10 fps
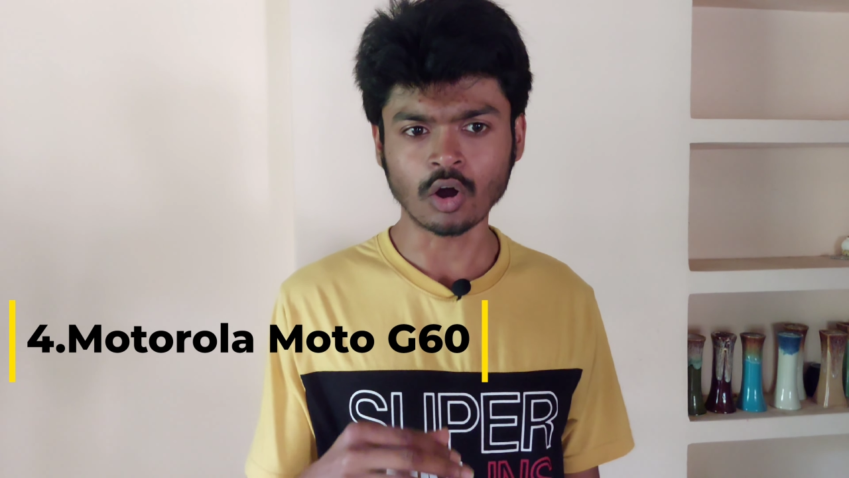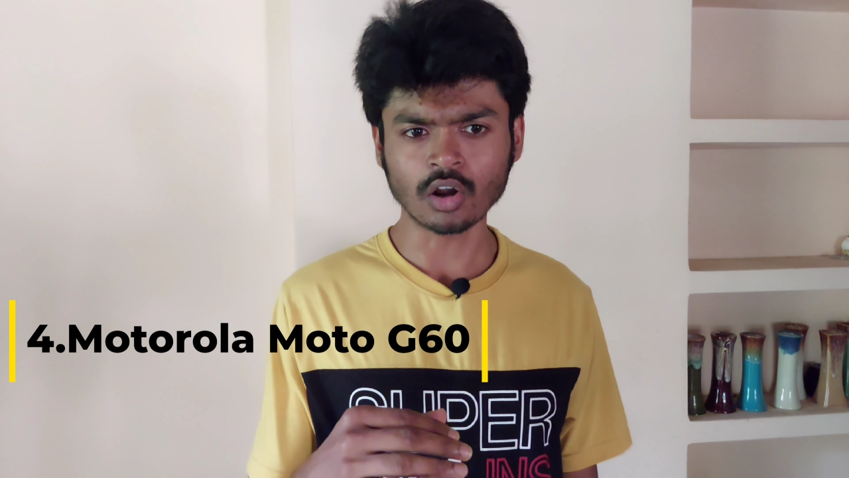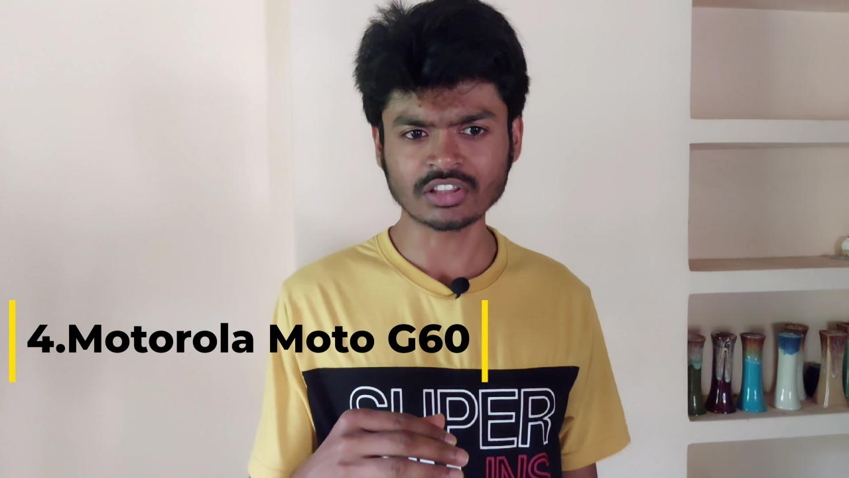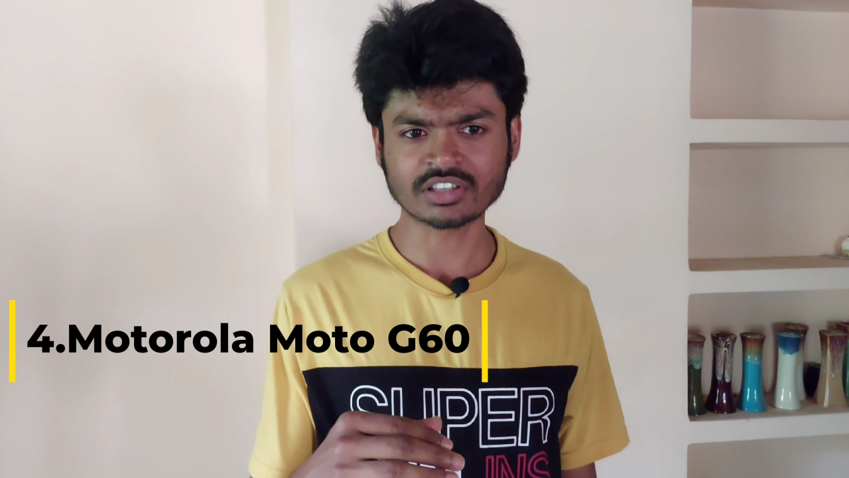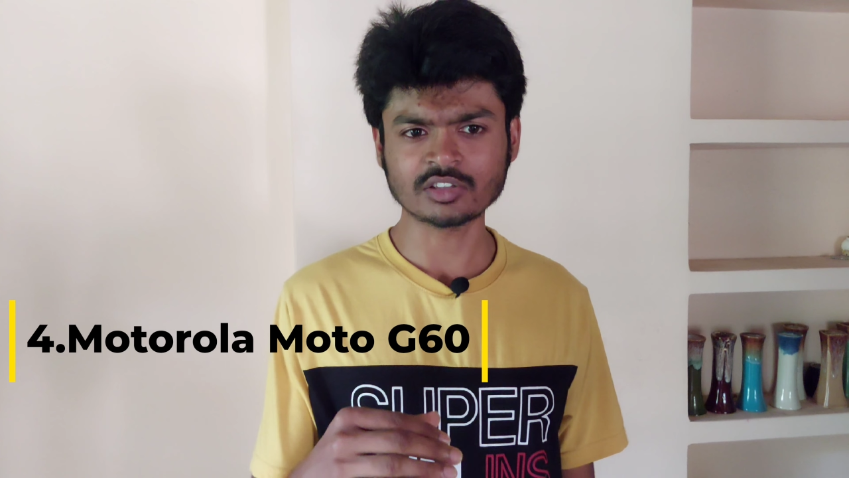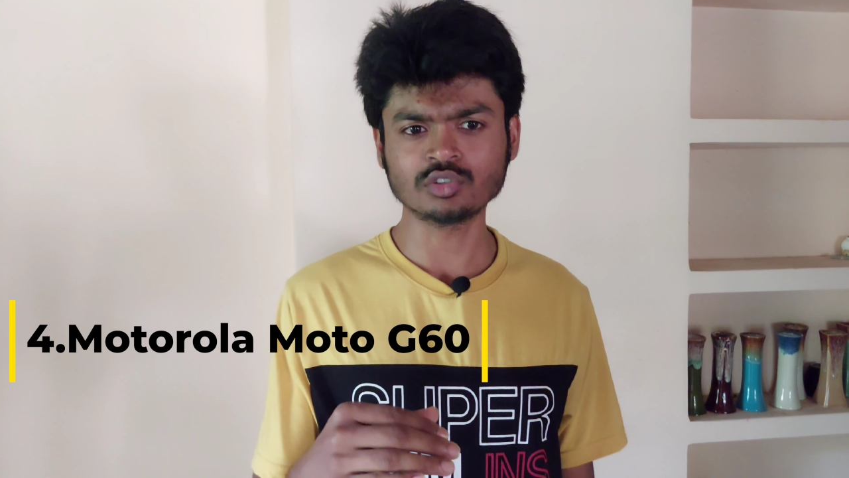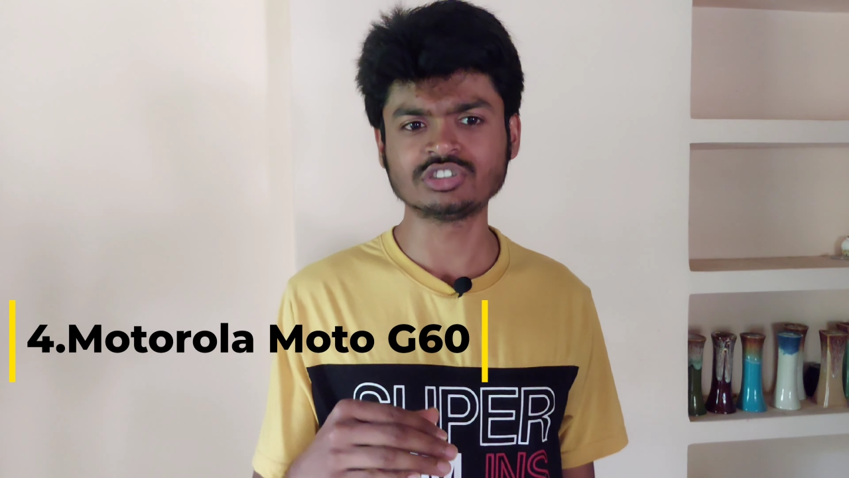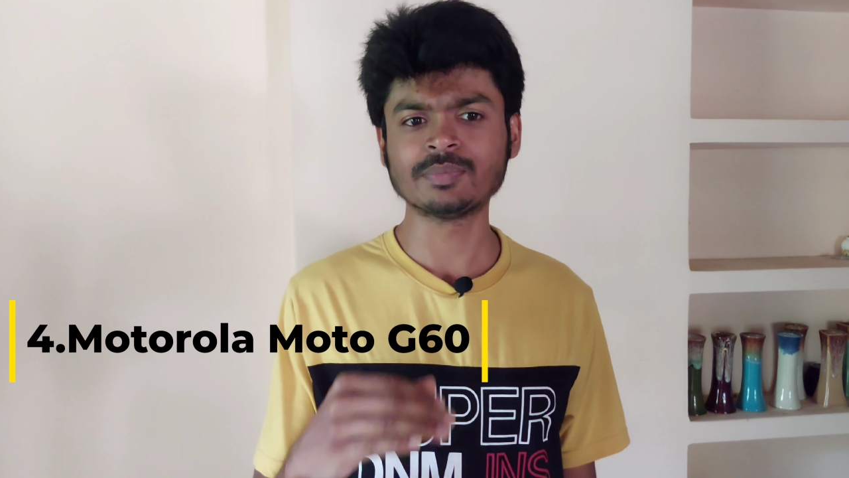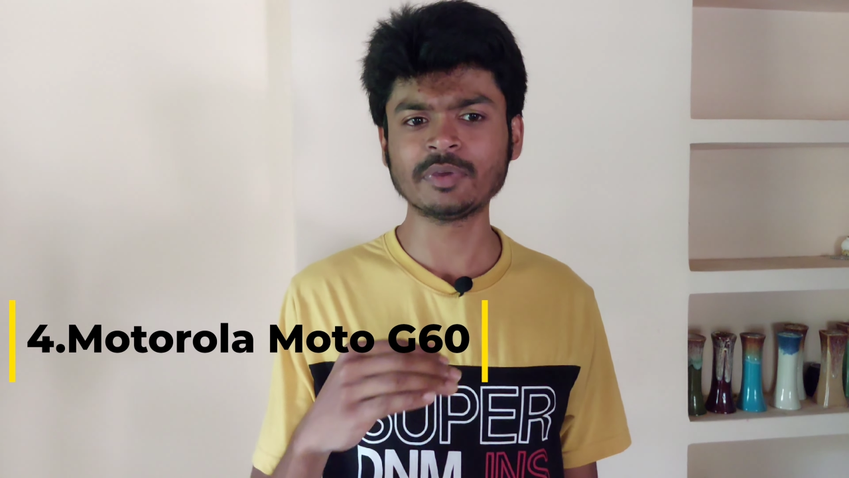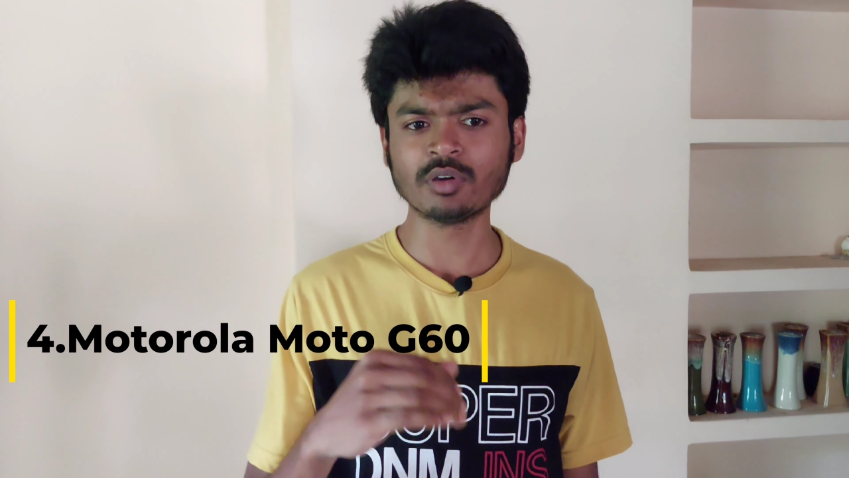और इसका जो
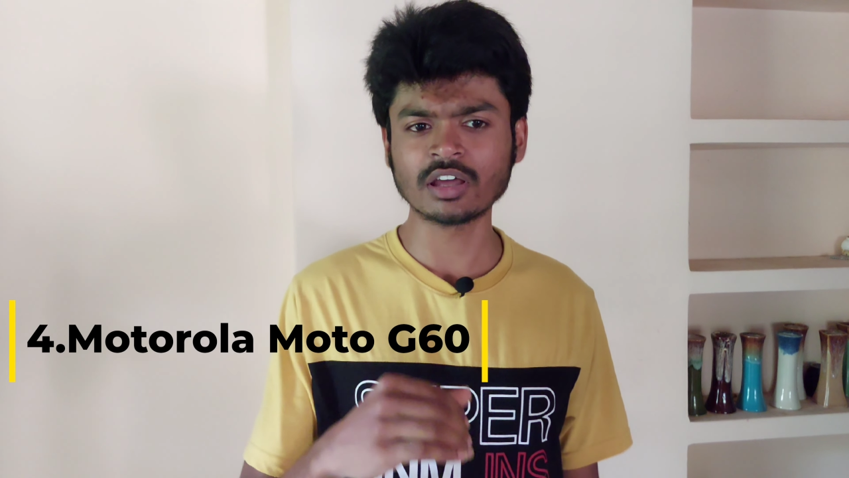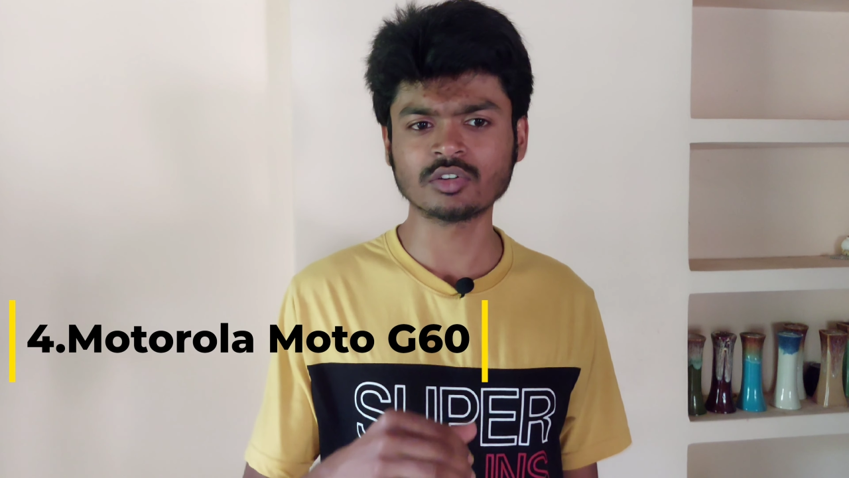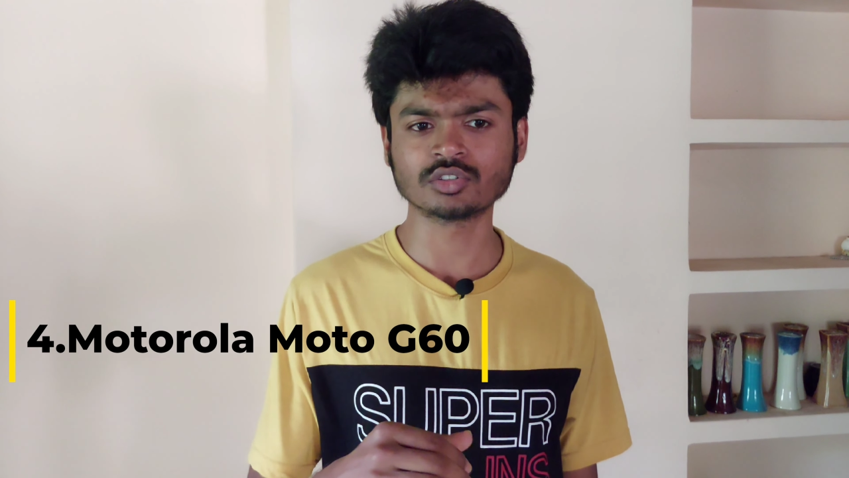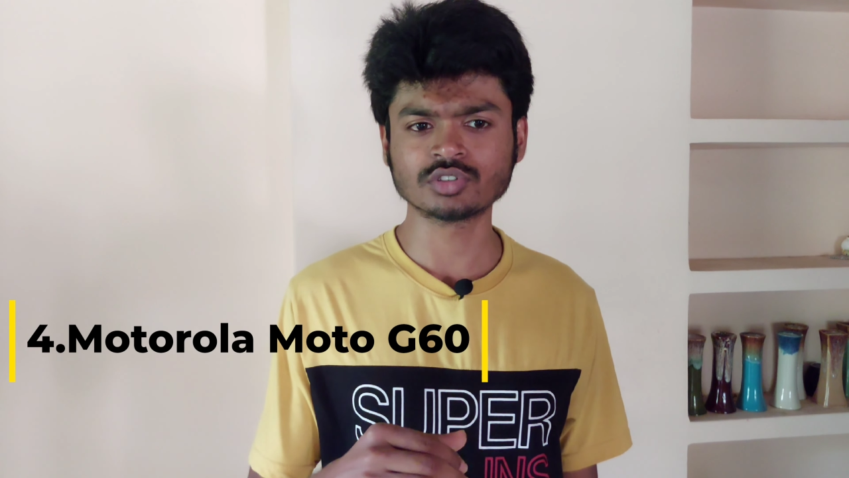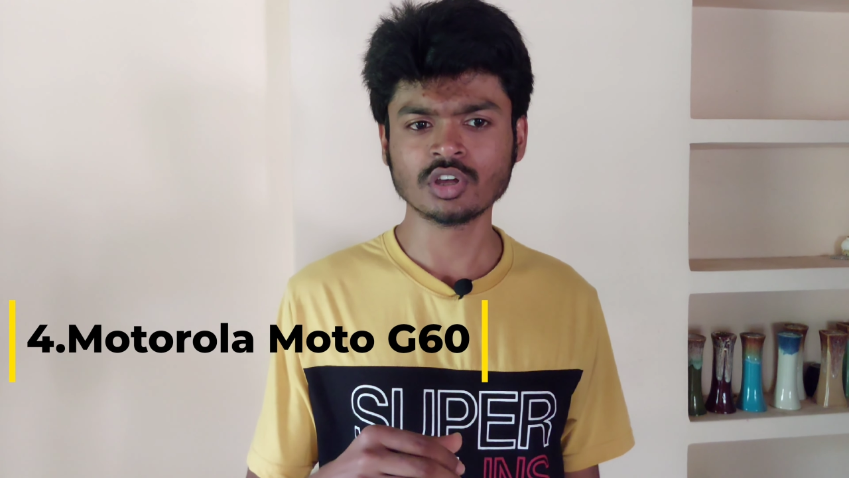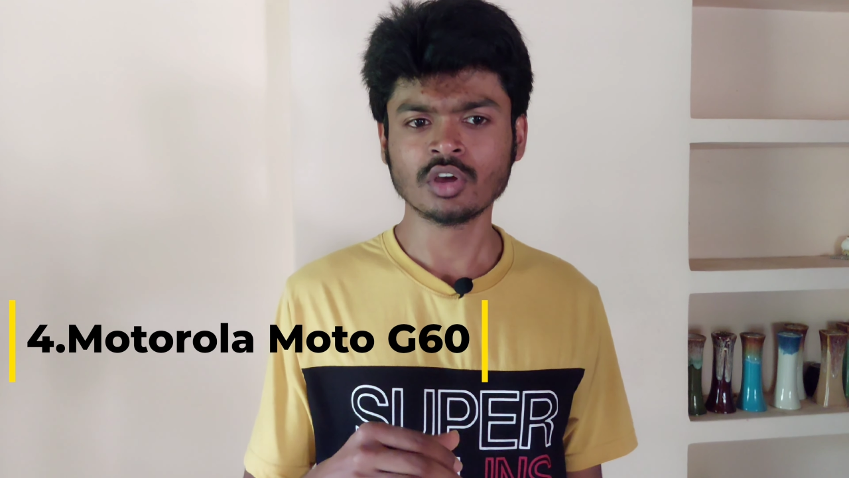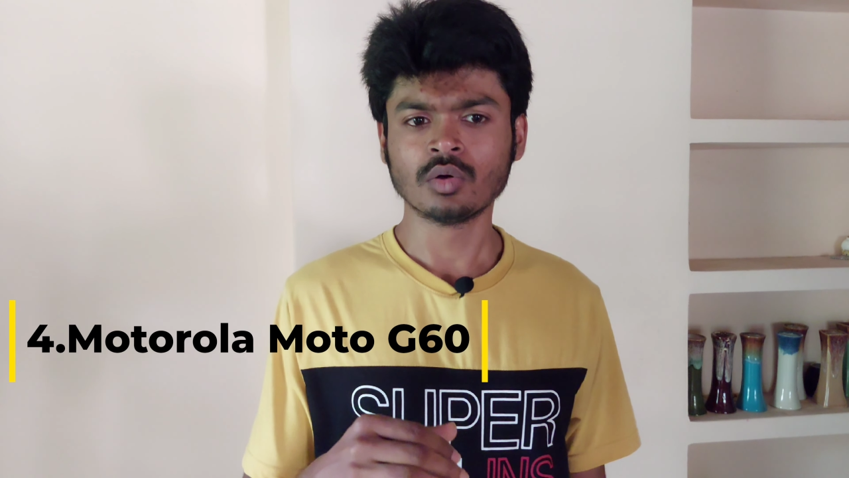जी है दोस्त